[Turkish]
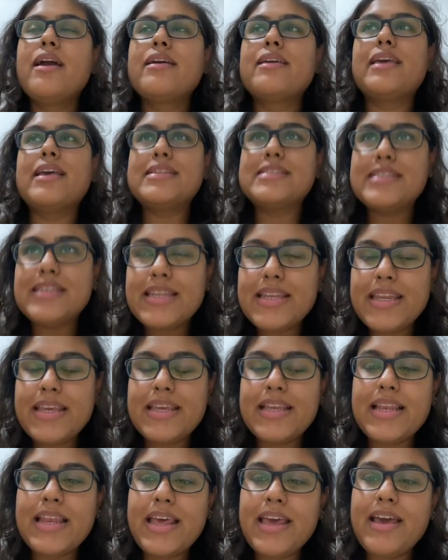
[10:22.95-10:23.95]

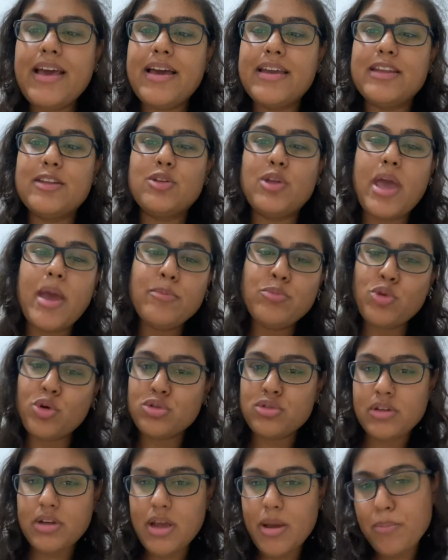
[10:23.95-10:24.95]
kesinlikle hani hem
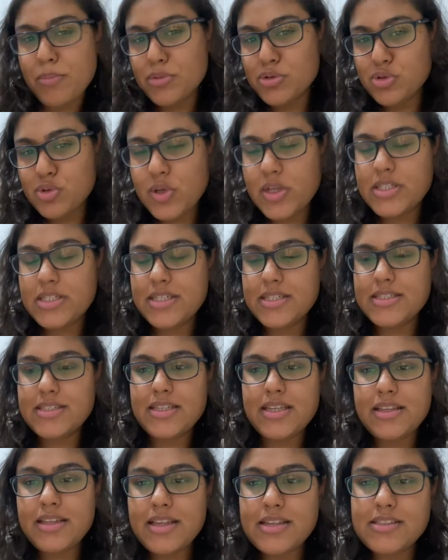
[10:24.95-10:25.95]
doktor yapma
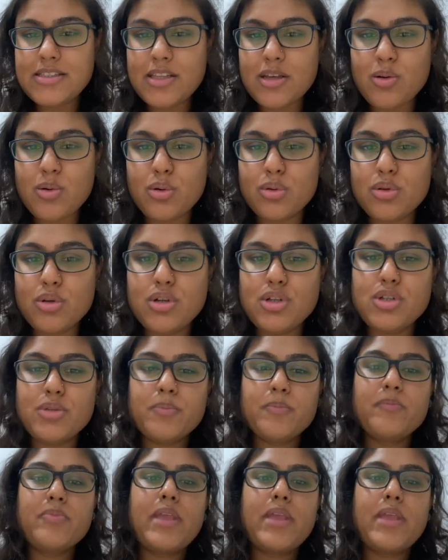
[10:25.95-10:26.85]
sürecinizde destek olur